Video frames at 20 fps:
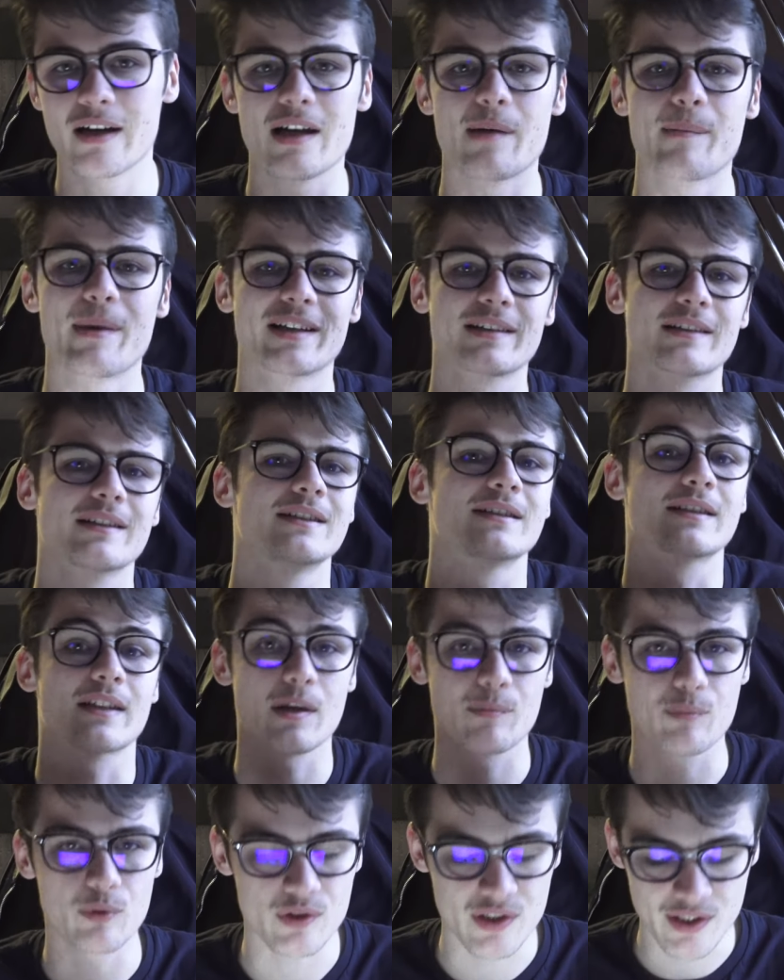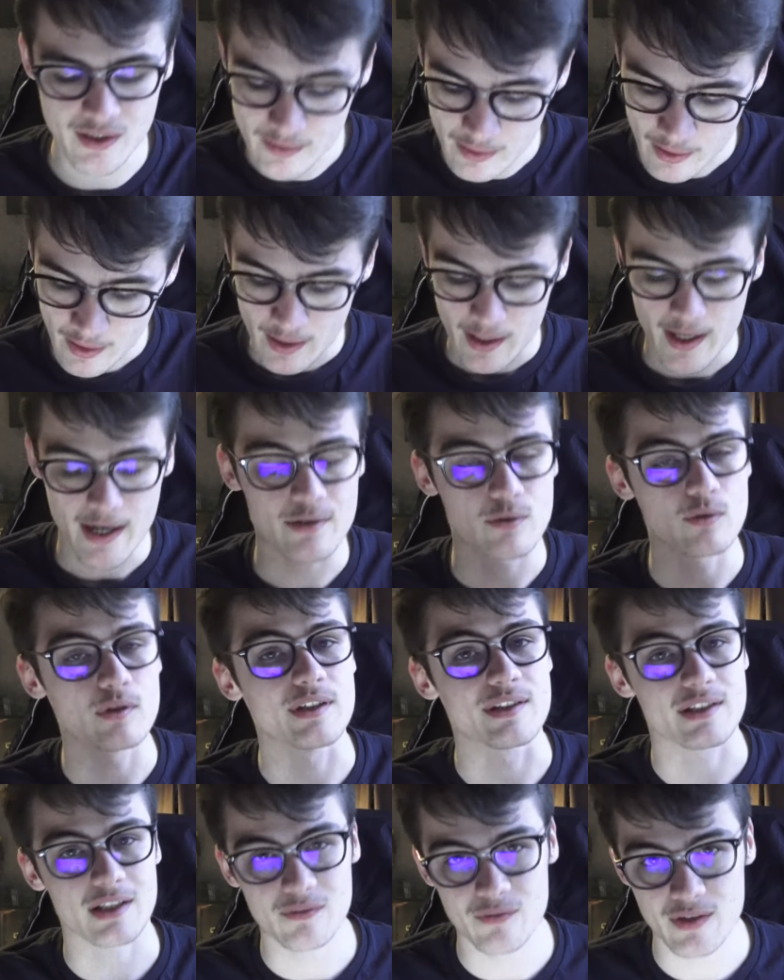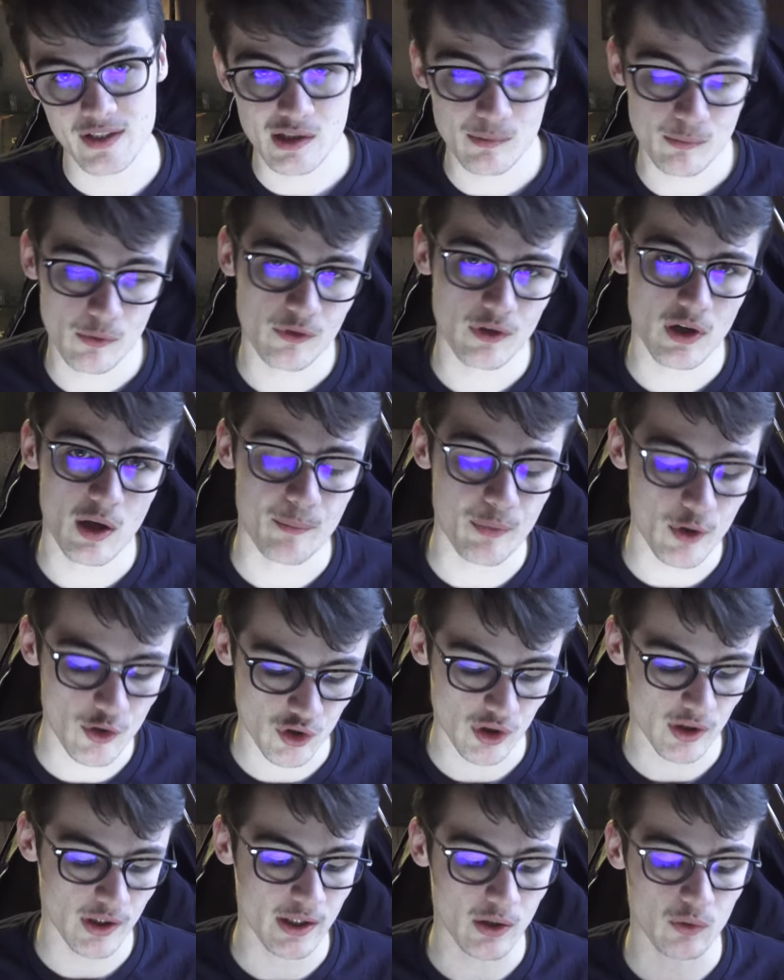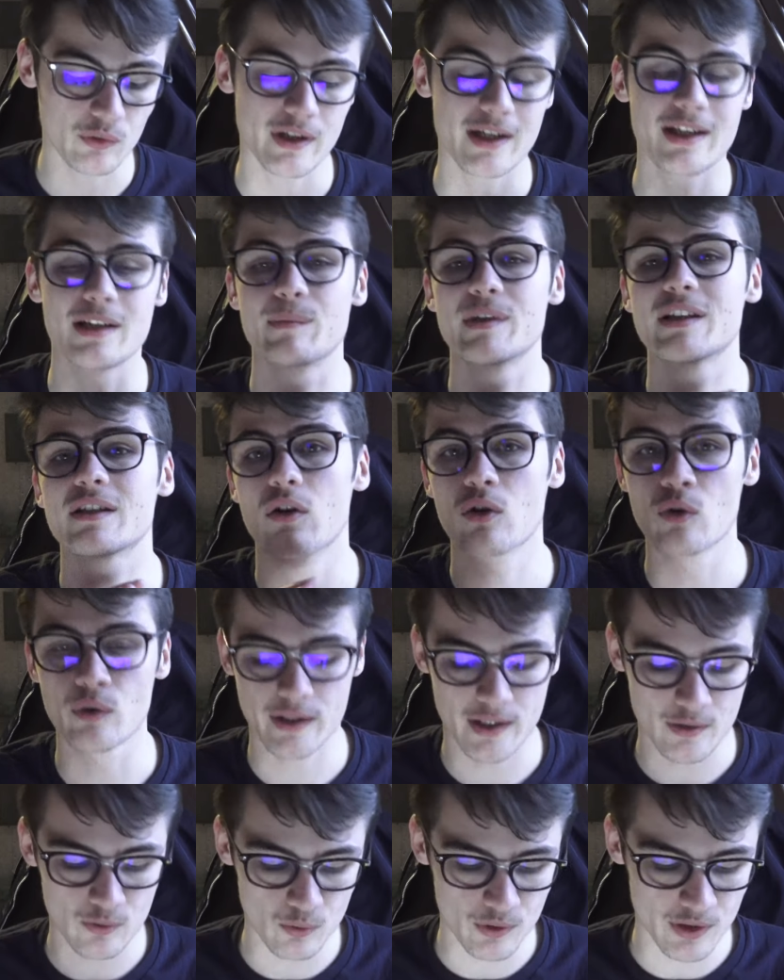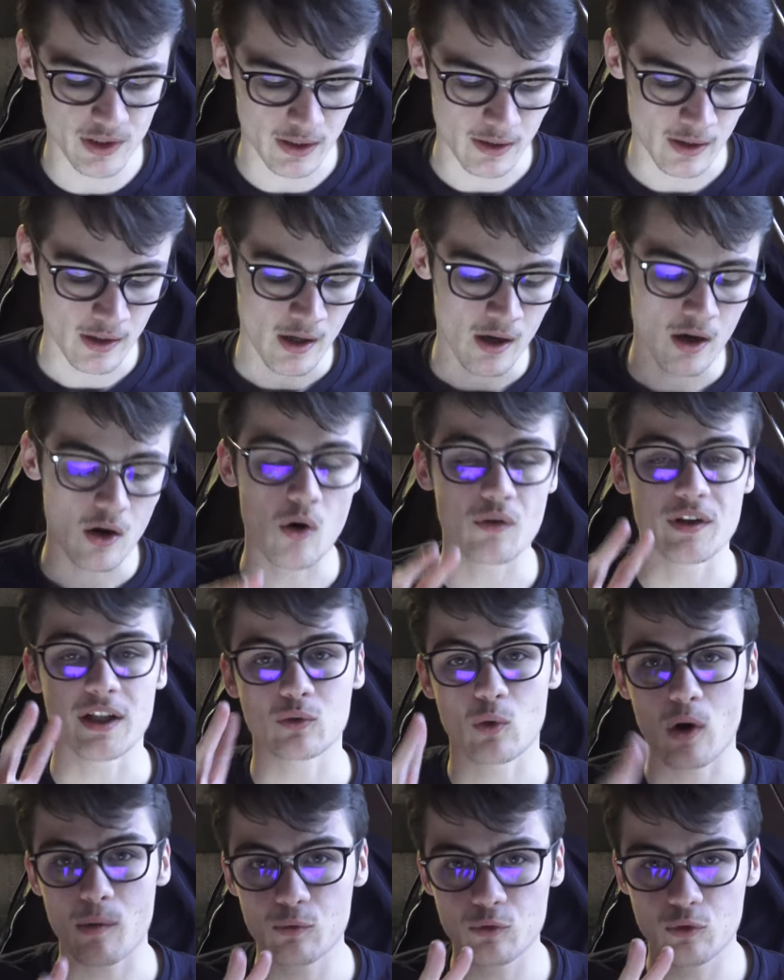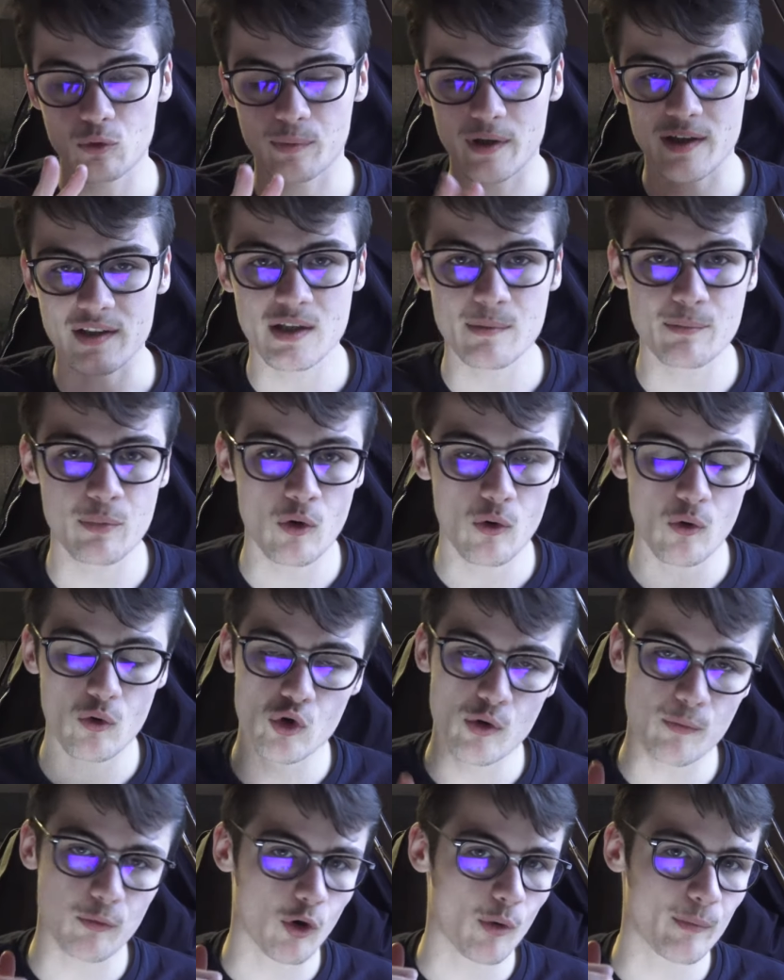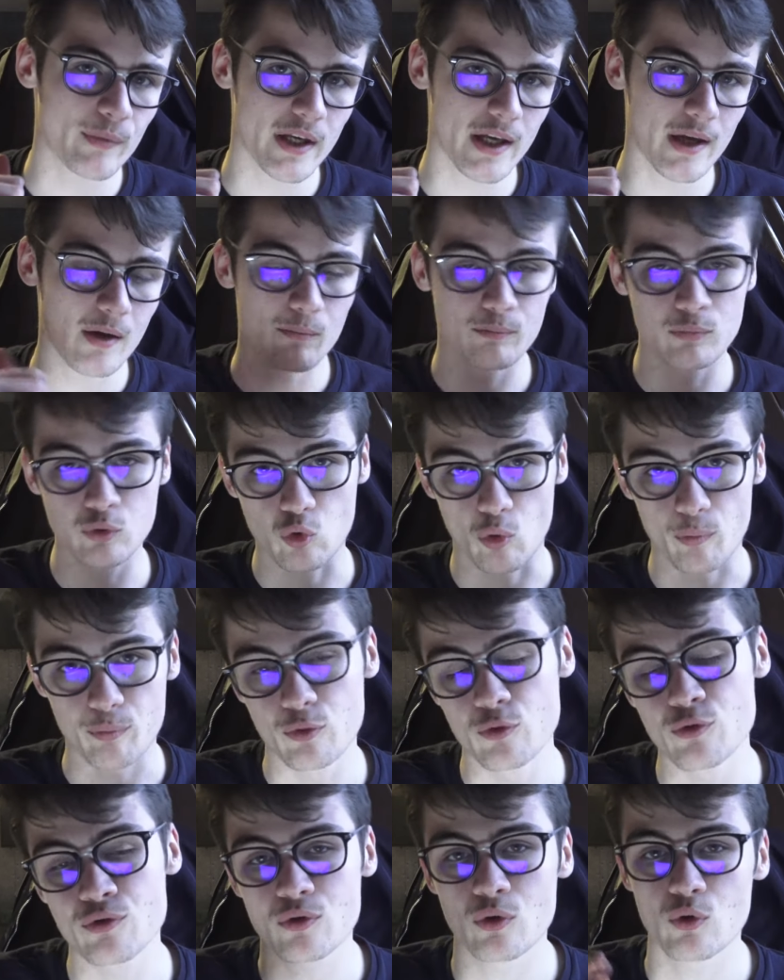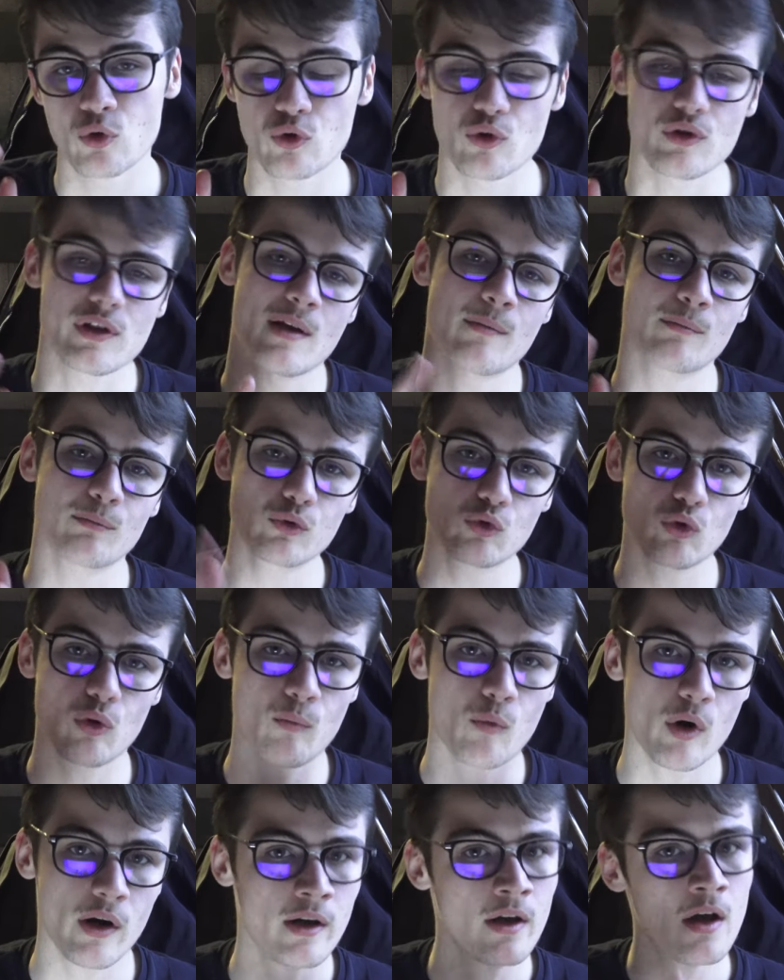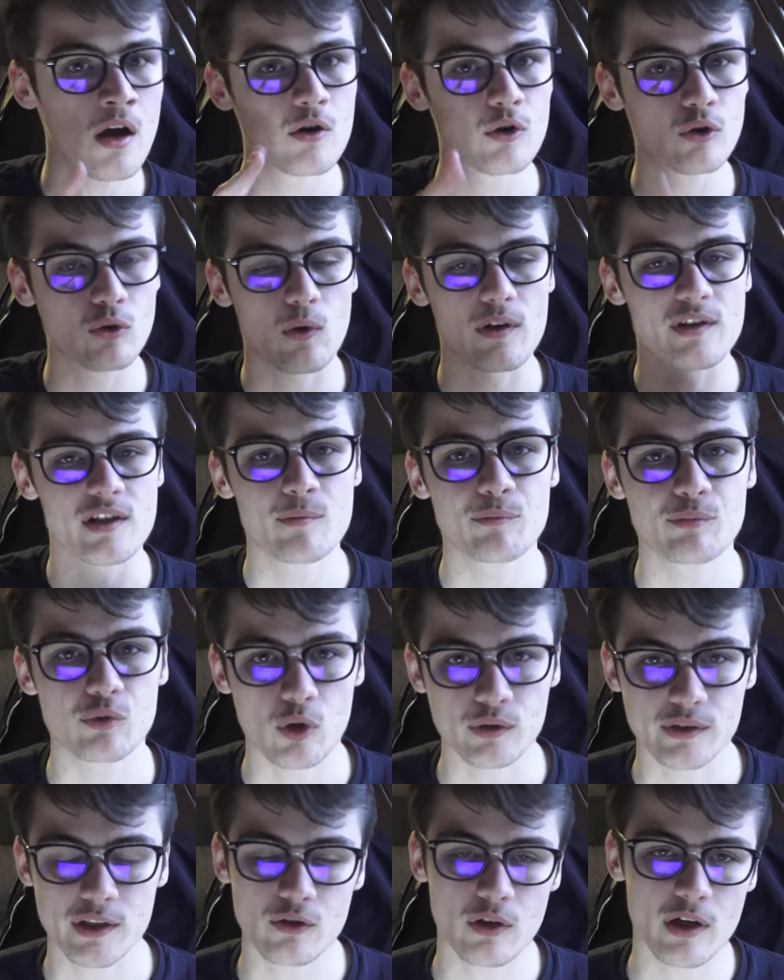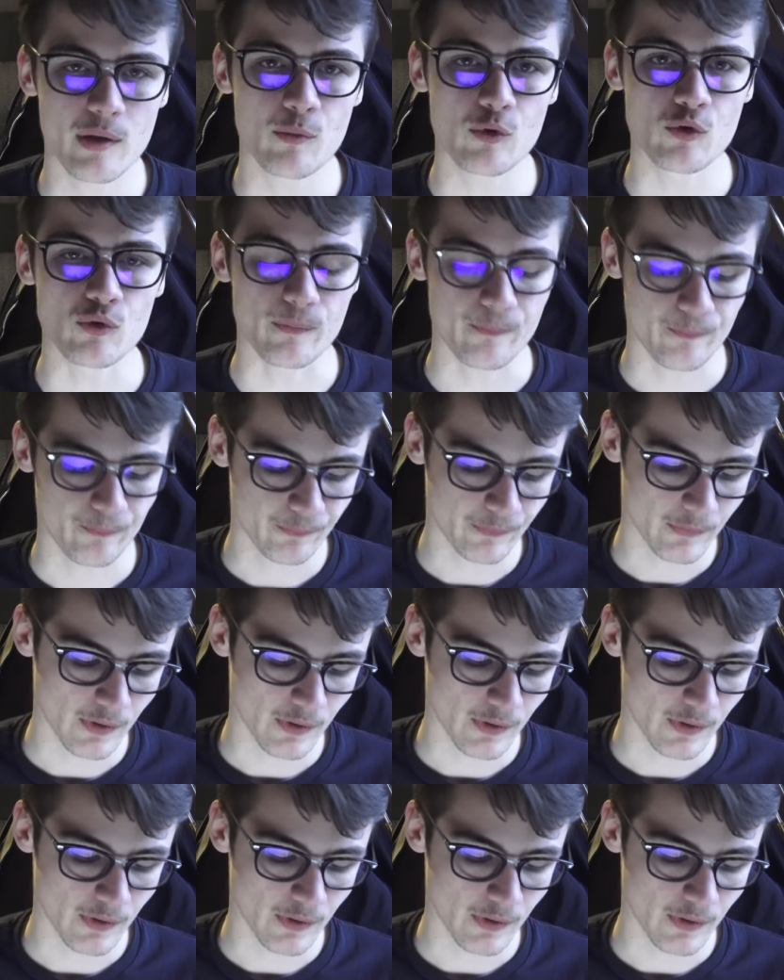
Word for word: La batterie est très petite, elle se glisse très facilement dans la poche et on a limite aucun souci. On a trois boutons principaux, le premier bouton plus, le deuxième bouton moins, le troisième pour entrer dans les menus.